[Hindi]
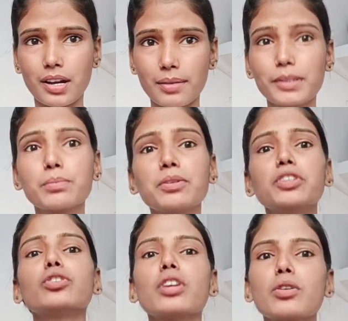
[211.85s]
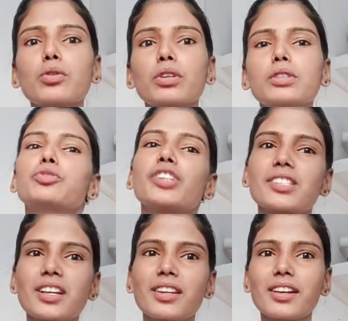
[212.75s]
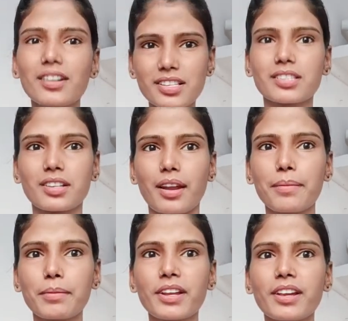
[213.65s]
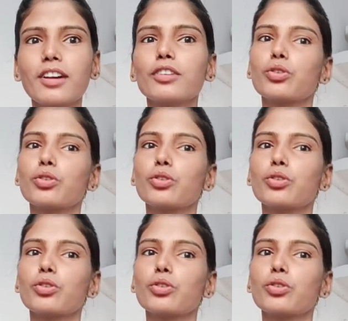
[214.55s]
बस वीडियो देखोगे तो मुझे अच्छा लगेगा सब्सक्राइबर बढ़ेगा